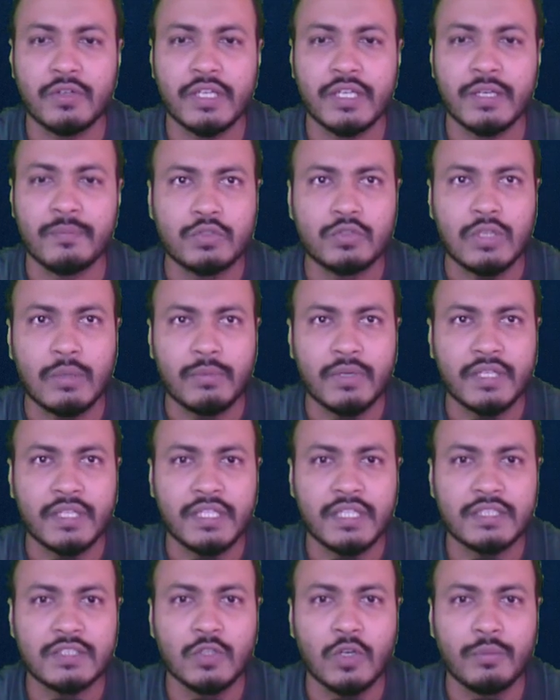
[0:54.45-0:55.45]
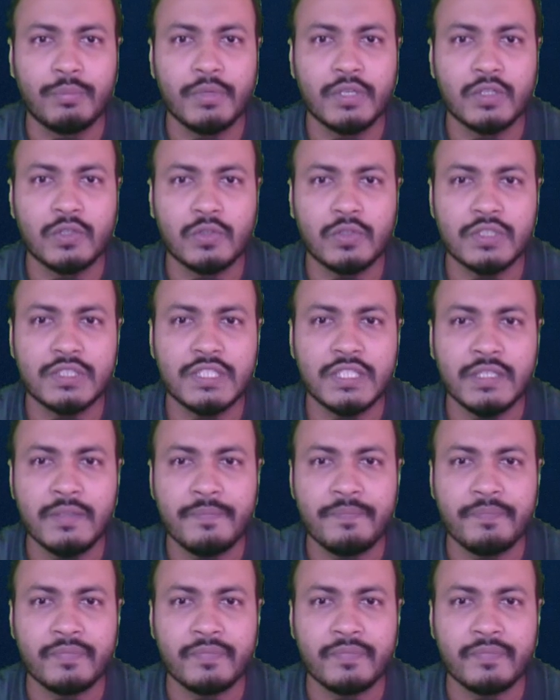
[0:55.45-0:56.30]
ওকে সো আমরা গিকটা ওপেন করেছি